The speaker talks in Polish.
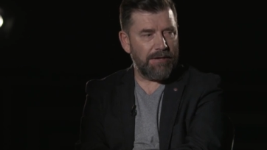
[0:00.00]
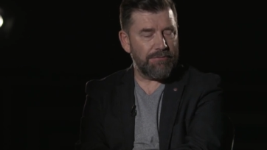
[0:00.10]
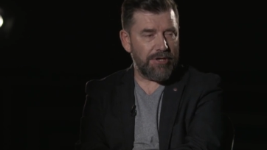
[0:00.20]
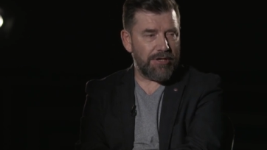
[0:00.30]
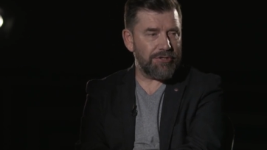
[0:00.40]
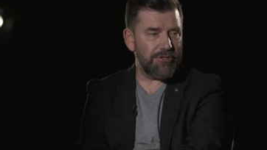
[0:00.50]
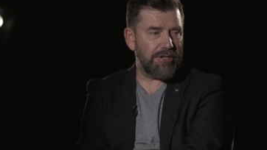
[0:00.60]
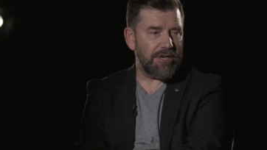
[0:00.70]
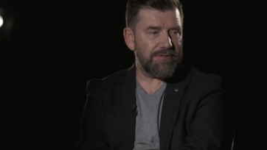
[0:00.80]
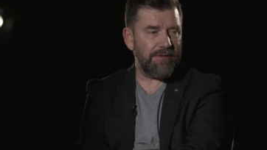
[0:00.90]
na Wydziale
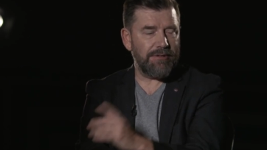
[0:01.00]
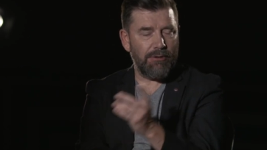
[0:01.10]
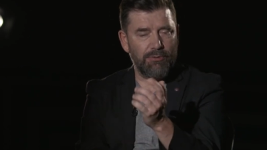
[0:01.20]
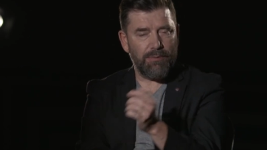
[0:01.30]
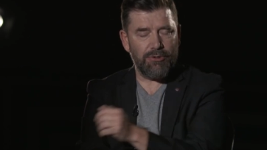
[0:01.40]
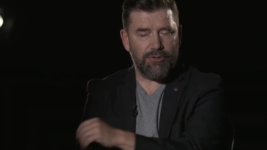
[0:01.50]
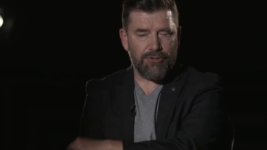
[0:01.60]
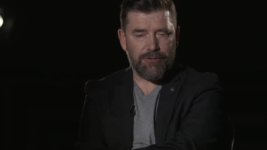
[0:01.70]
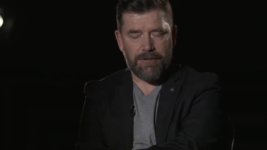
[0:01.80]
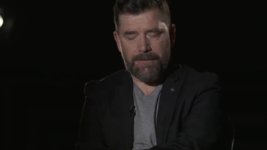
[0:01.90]
Dziennikarstwa i Nauk
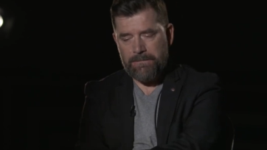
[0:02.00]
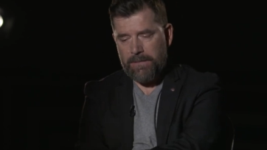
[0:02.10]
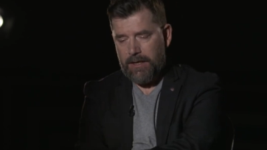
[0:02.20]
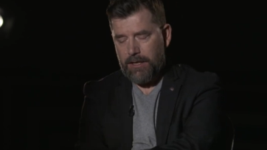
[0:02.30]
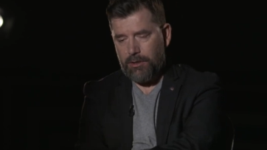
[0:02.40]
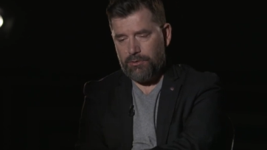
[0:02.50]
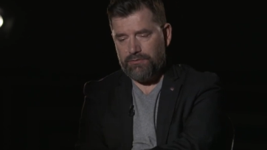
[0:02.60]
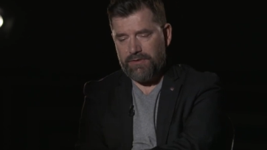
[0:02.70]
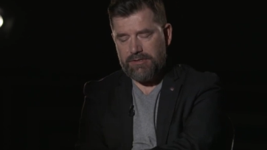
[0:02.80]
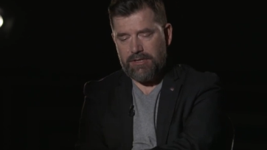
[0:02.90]
Politycznych
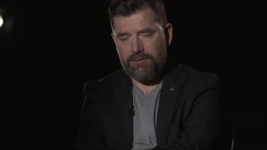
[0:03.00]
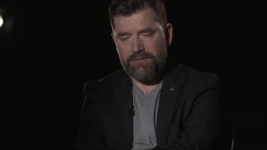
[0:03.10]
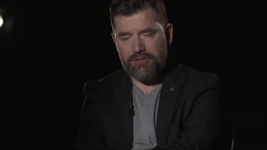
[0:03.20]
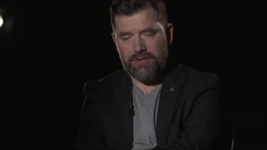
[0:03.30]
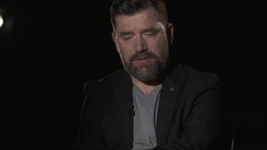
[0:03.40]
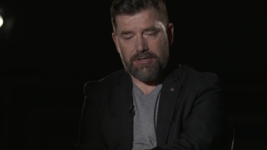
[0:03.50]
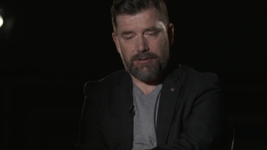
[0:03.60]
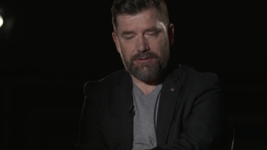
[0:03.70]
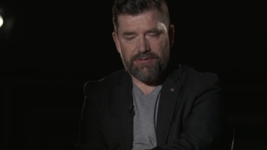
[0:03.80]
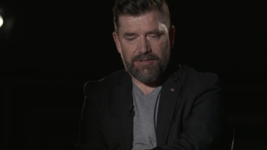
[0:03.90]
Uniwersytetu
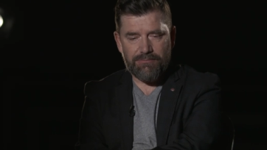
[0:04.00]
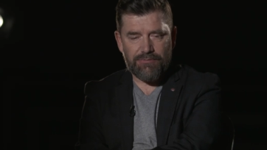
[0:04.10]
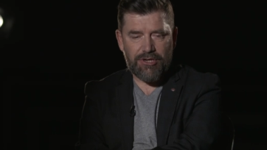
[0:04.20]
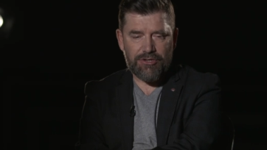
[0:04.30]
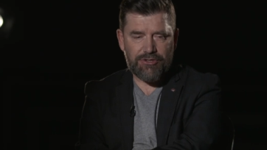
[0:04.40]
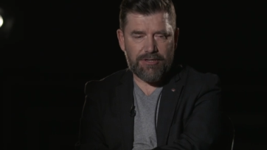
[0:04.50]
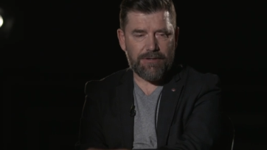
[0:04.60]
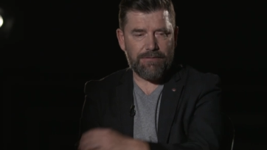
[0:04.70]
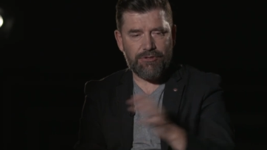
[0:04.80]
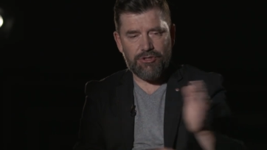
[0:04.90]
Warszawskiego i w tym
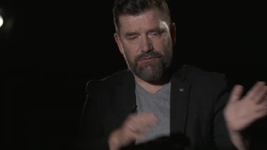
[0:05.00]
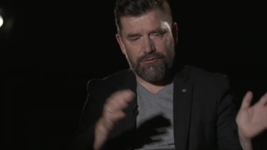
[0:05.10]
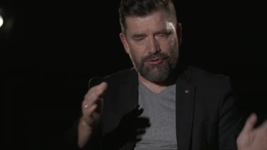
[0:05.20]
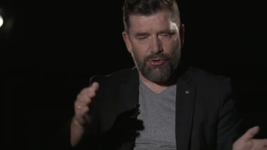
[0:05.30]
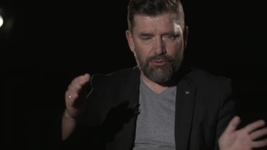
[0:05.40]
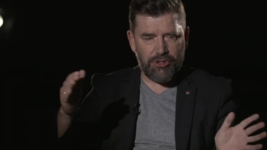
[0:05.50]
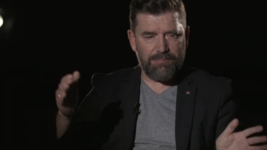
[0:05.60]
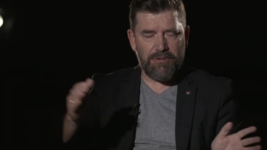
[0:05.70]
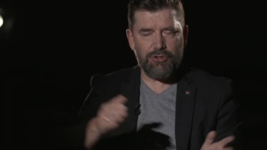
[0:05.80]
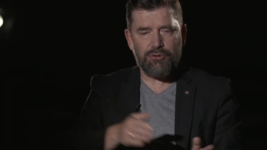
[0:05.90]
czasie, gdzieś w ciągu
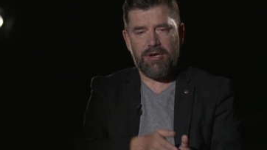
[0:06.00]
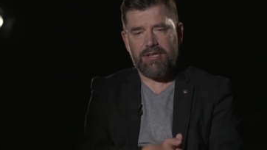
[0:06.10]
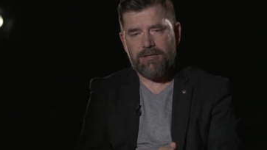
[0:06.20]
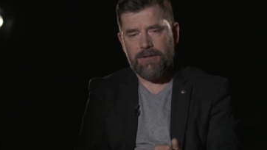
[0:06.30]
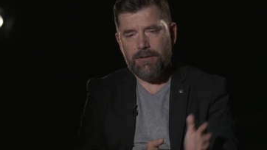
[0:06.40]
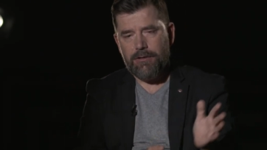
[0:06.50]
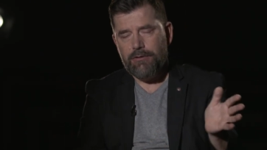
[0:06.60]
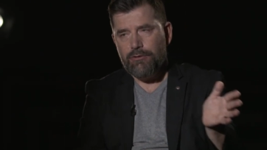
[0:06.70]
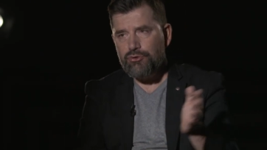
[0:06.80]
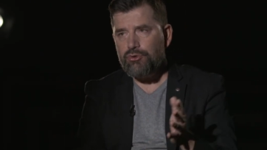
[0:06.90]
tych pięciu lat,
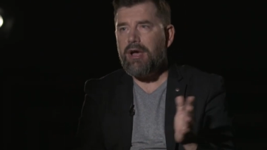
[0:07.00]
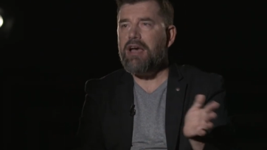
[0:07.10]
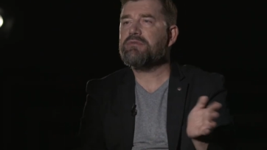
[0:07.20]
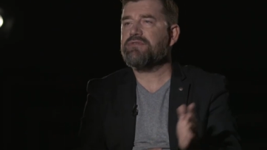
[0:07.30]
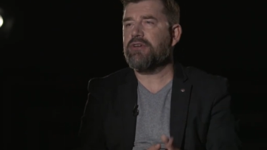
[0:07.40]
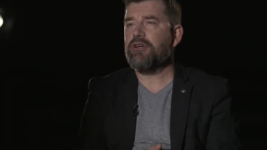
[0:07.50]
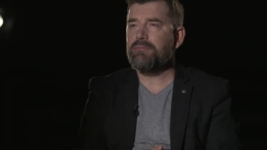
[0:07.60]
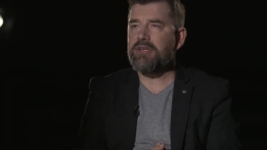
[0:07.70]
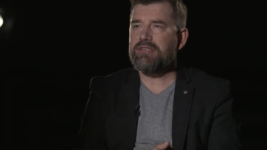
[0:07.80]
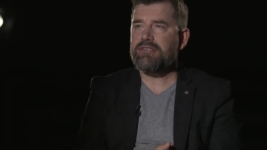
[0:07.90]
szukałem
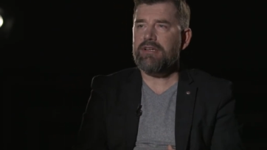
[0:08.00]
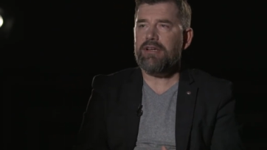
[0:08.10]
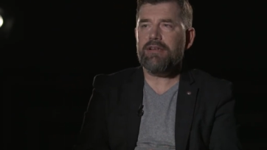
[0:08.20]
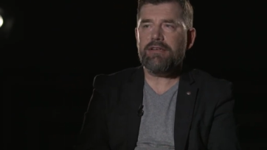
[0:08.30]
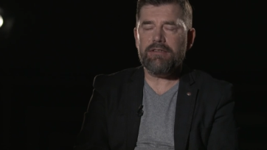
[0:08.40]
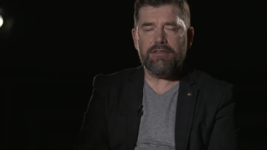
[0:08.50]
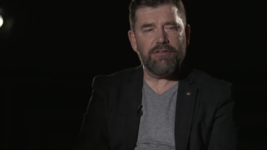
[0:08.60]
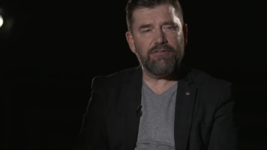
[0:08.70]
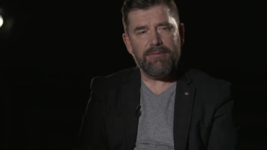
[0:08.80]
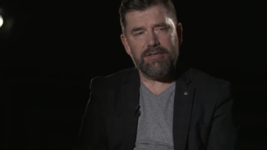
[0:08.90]
swojego miejsca
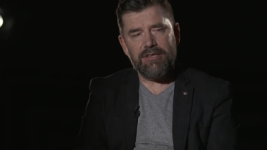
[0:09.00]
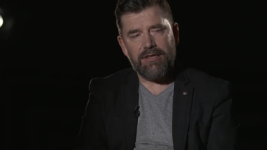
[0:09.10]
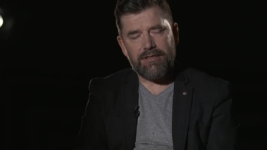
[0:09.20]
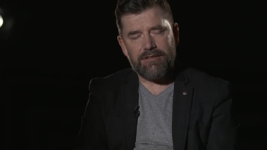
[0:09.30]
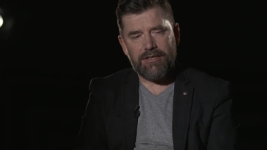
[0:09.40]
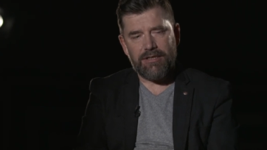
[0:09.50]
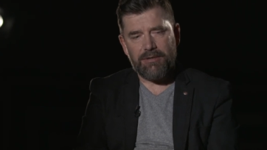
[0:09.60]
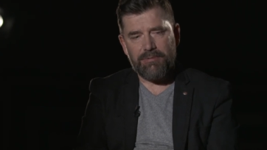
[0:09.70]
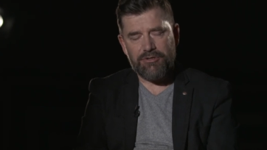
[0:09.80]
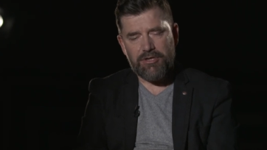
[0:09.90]
y, w mediach. Tak
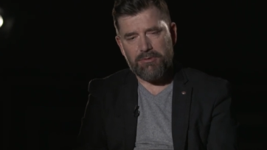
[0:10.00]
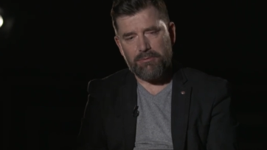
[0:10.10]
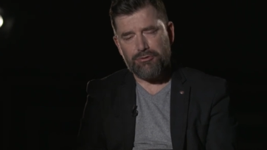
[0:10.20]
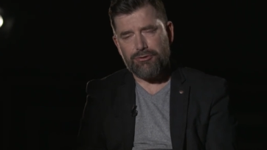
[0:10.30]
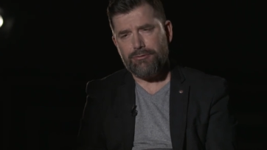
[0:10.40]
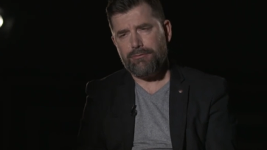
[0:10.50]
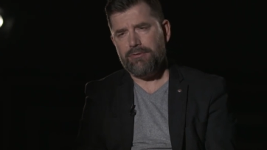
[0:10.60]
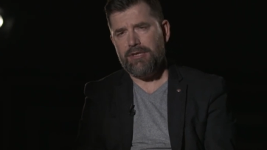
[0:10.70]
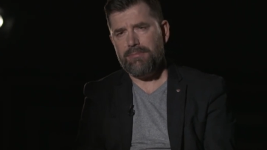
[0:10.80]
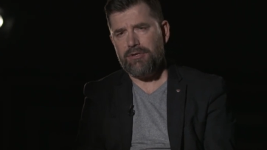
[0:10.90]
jak powiedziałem na
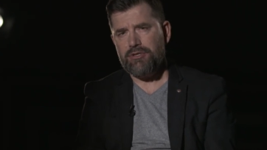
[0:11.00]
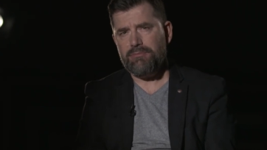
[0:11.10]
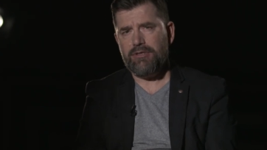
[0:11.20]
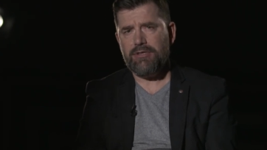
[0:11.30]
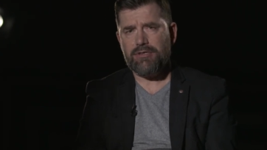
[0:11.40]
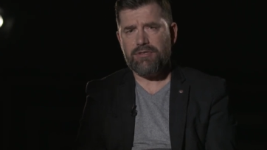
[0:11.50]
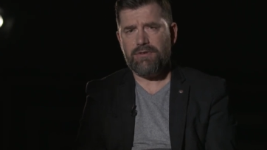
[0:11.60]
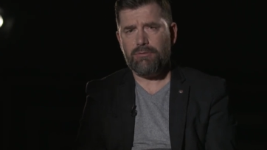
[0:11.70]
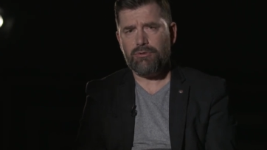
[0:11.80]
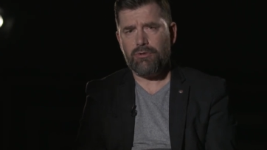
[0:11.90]
początku, najbardziej mnie
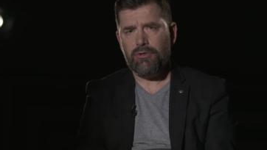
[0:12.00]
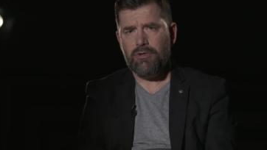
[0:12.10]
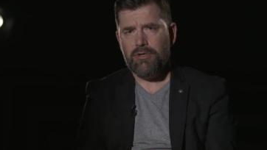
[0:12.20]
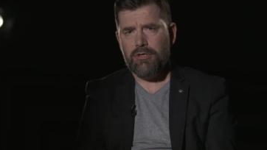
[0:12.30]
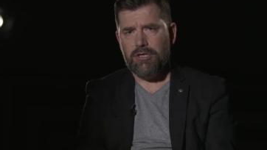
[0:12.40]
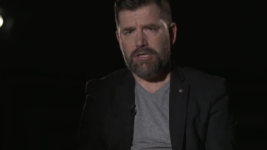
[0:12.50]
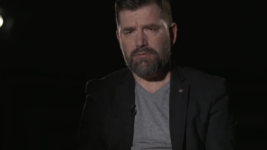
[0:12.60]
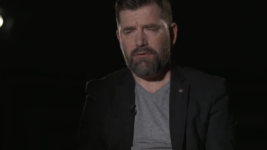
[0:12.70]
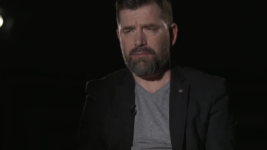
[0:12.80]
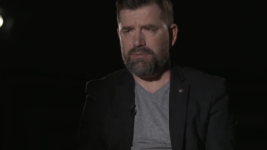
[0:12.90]
interesowało to
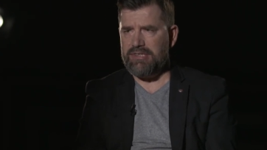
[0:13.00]
słowo